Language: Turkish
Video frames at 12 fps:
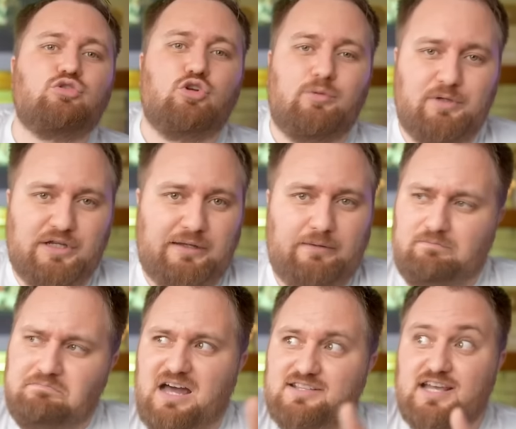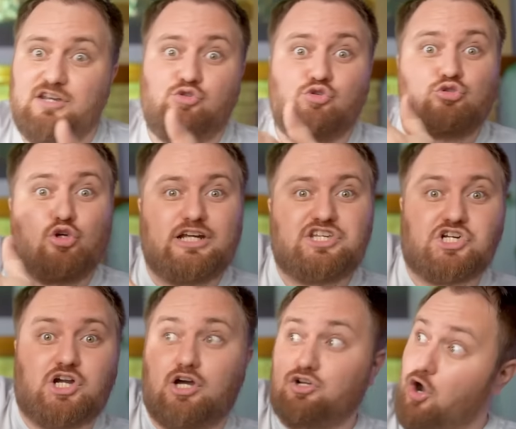kilo biri bazen 110'a
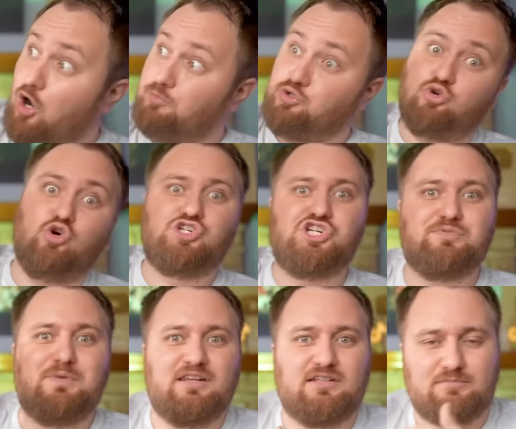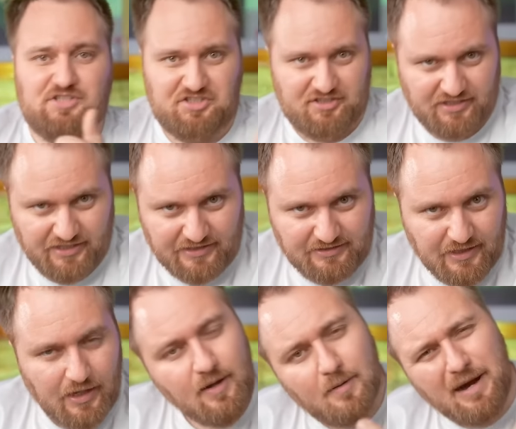çıkar abi çok şişmanlamışsın deriz.
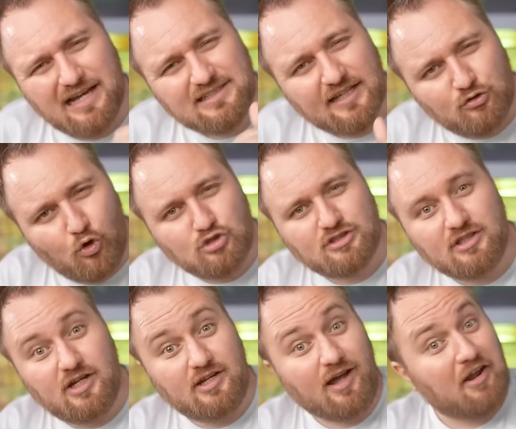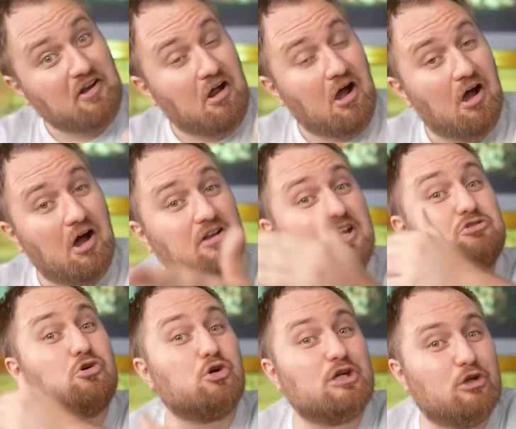Bazen 90'a iner aa ne
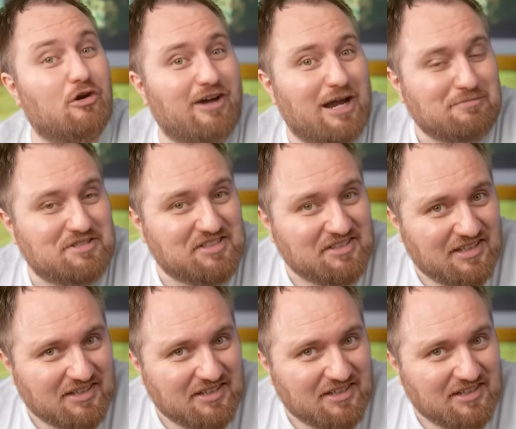çok kilo vermişsin